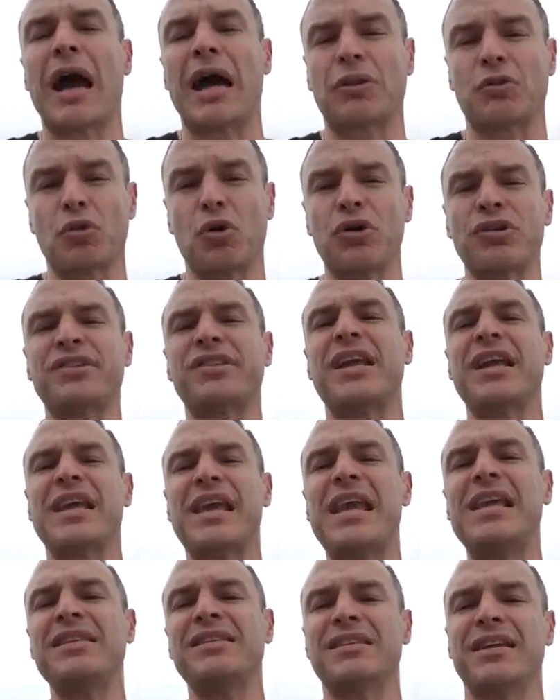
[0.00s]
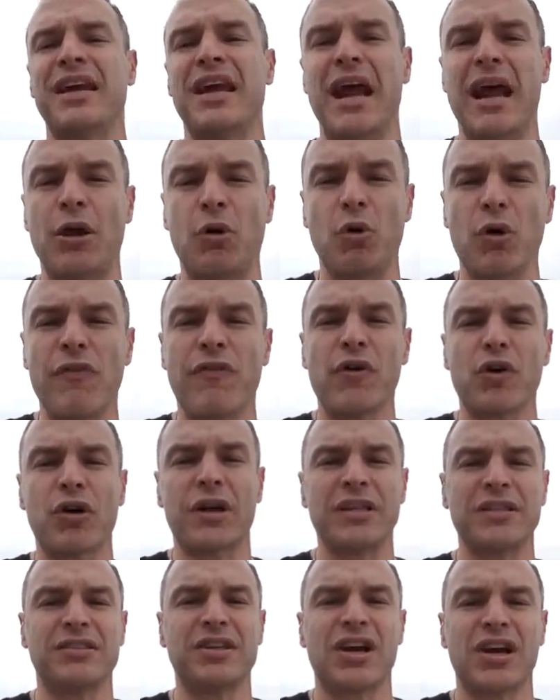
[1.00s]
14 y 15 en Louisville,
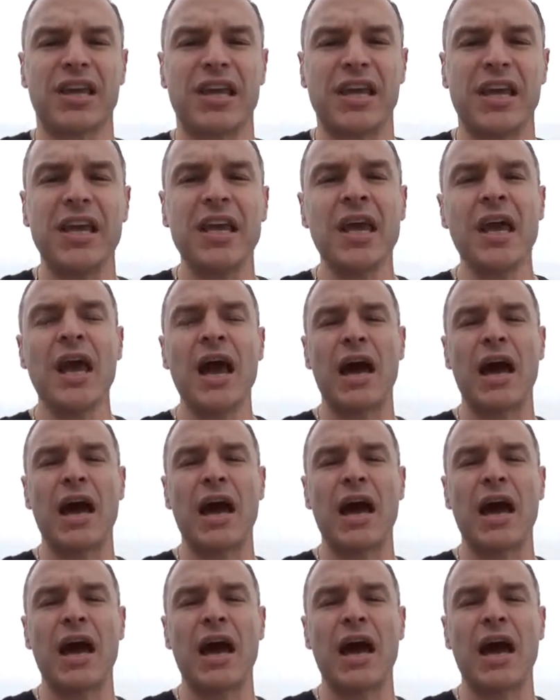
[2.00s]
Kentucky,